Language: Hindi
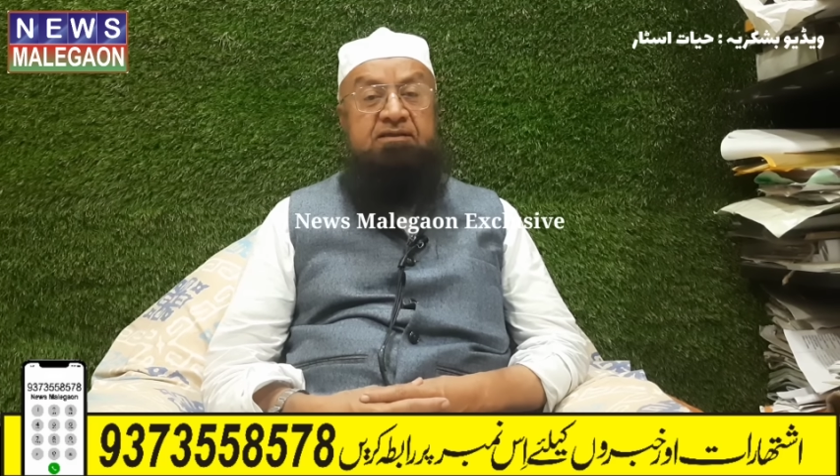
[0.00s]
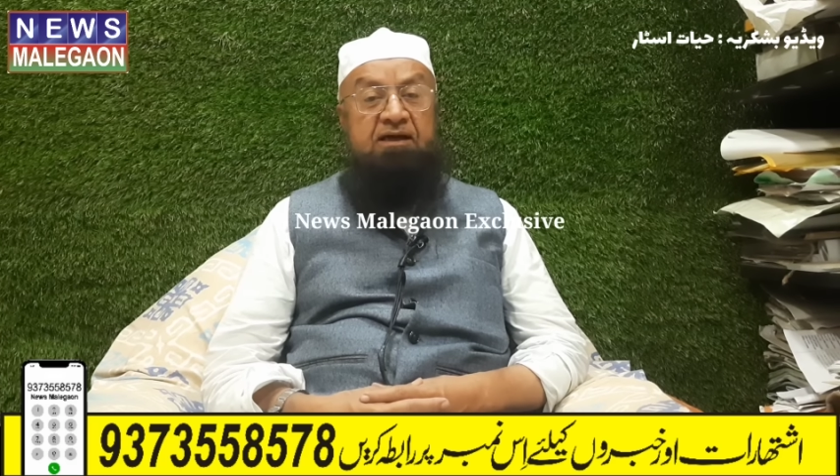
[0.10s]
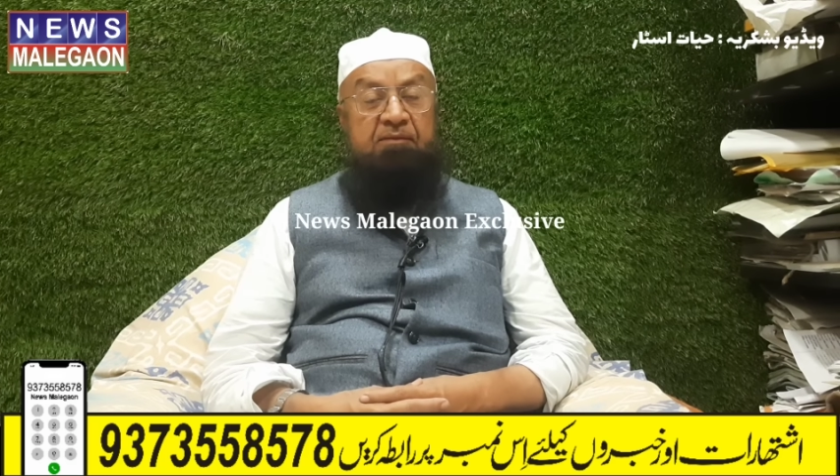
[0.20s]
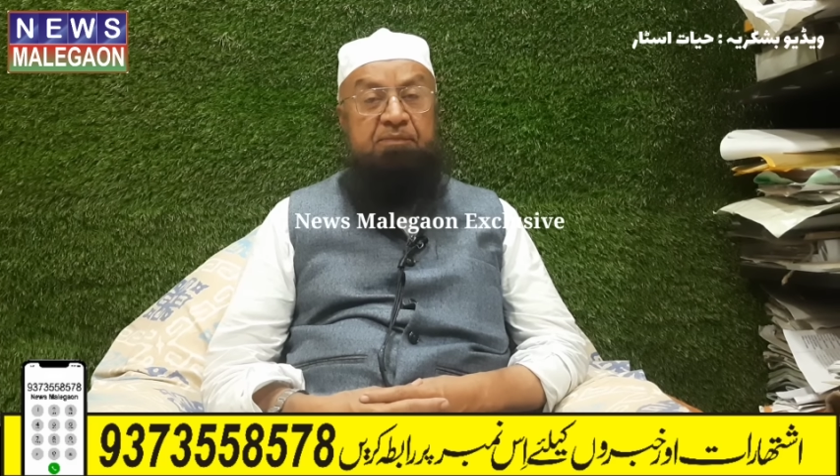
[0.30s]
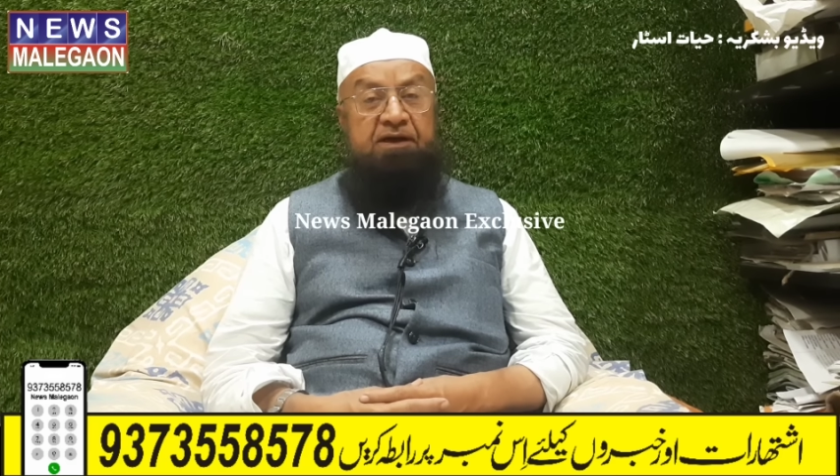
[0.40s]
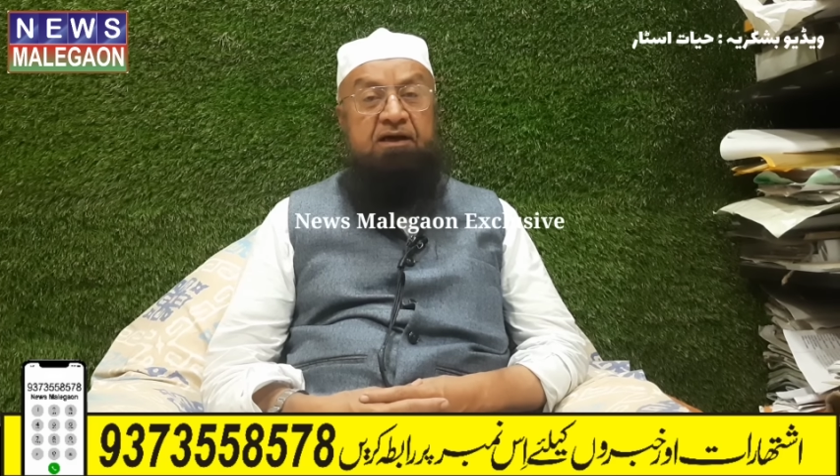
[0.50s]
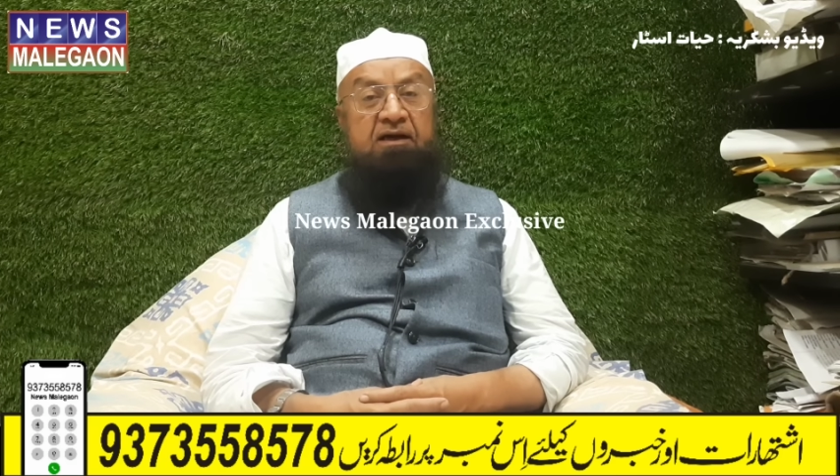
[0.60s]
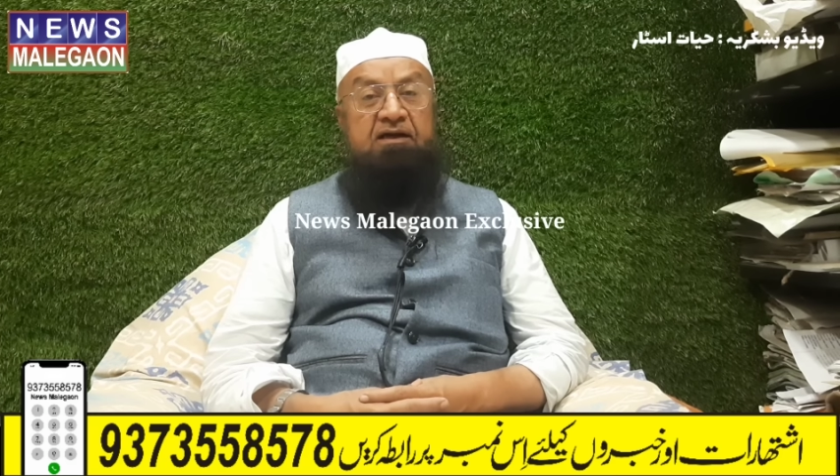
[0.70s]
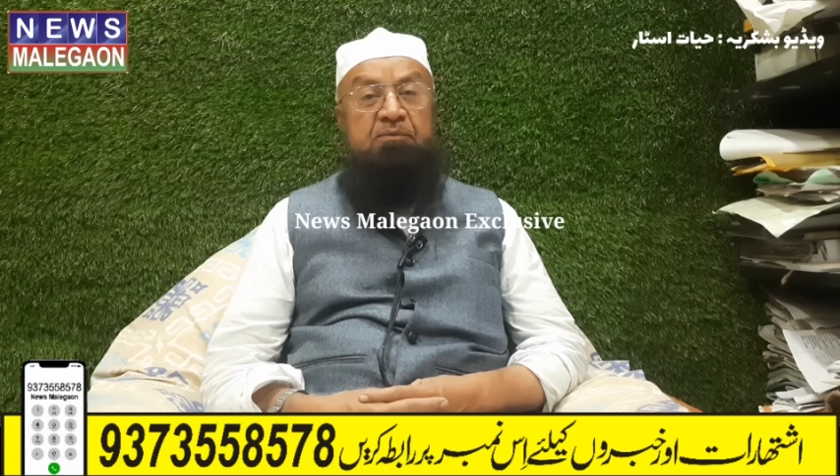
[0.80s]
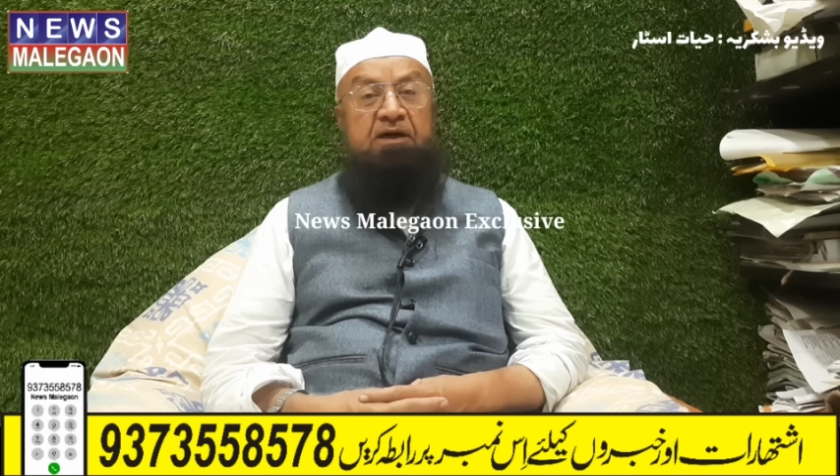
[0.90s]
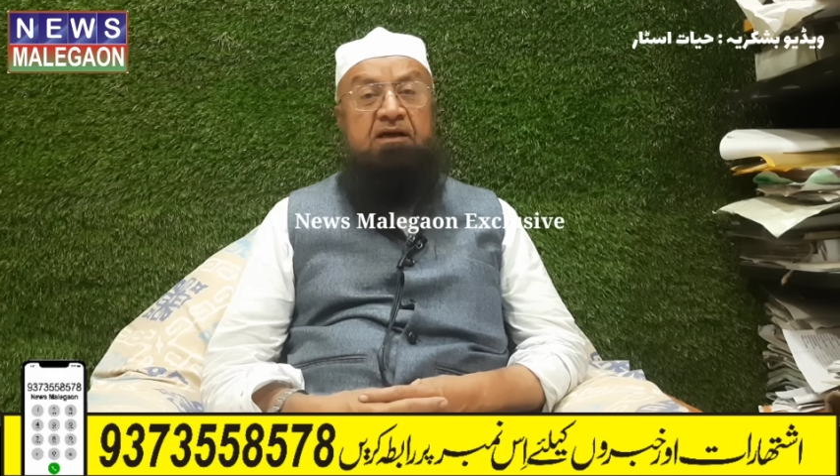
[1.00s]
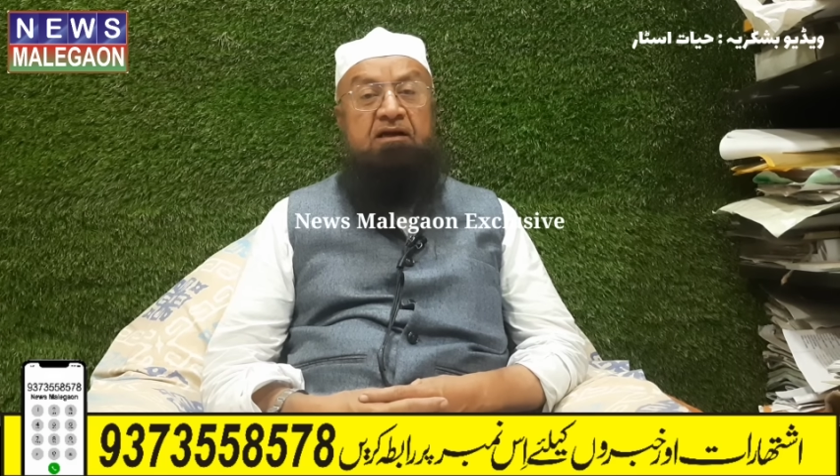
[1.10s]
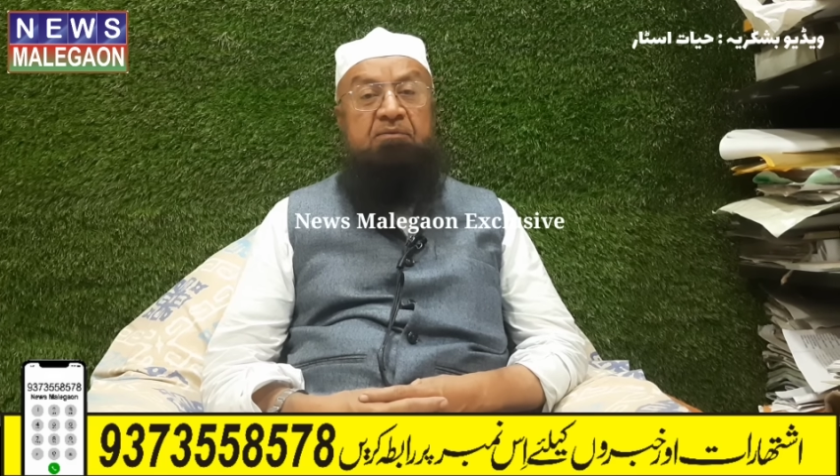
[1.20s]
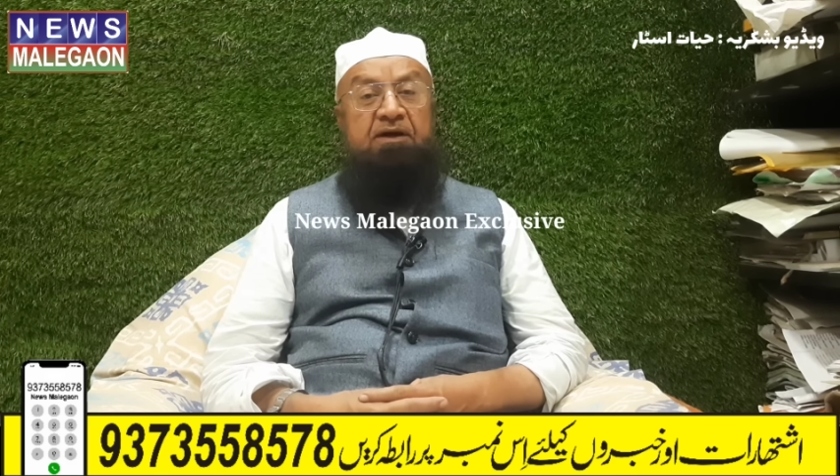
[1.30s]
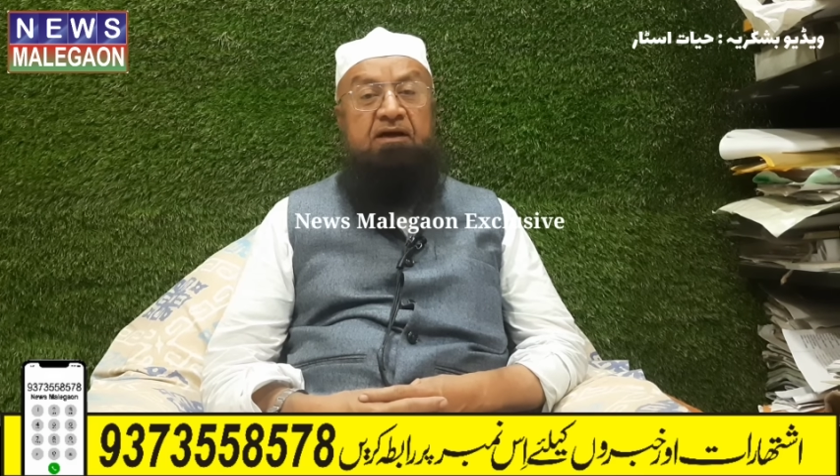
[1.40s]
या अपने गली
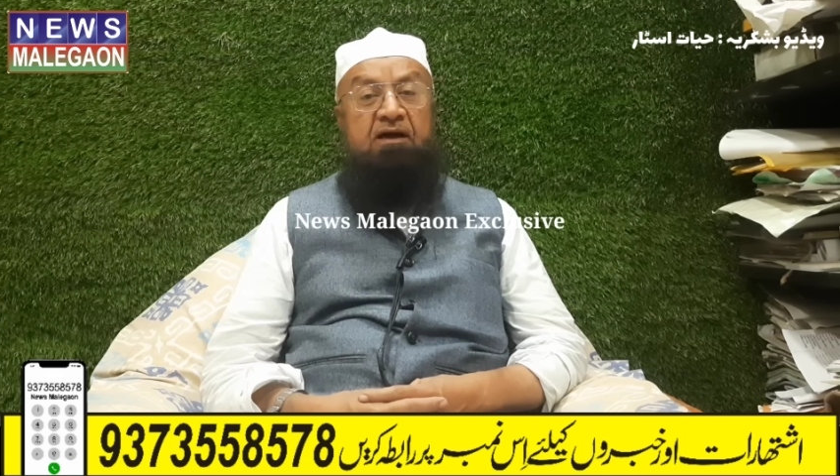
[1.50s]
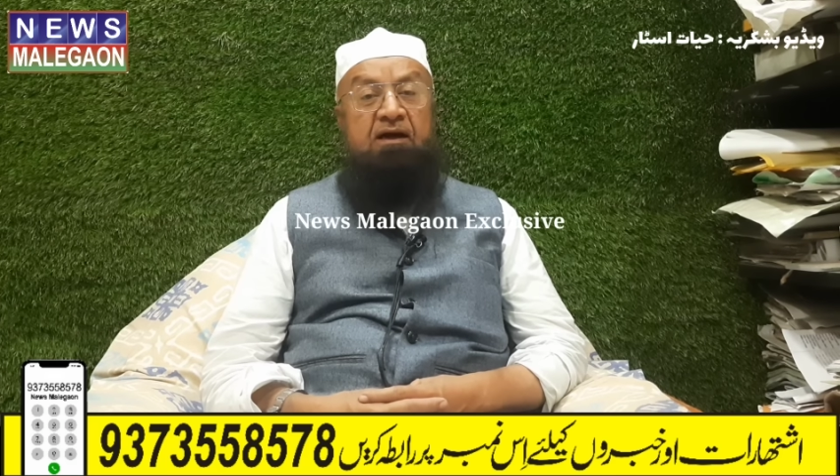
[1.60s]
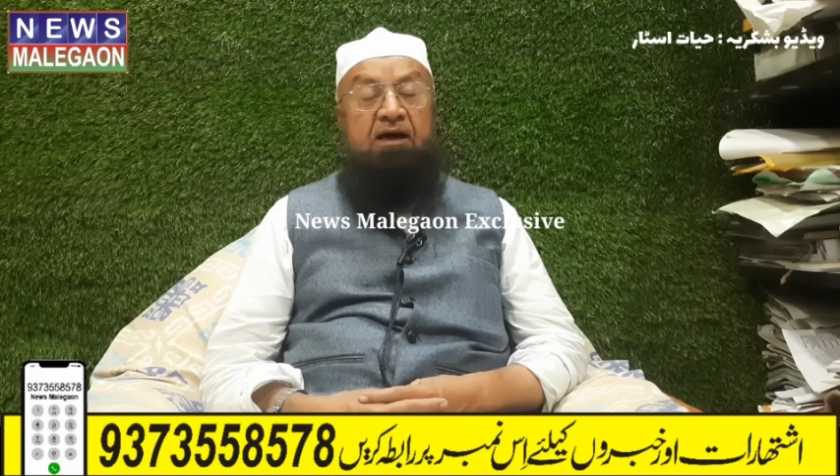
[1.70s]
महल्ले में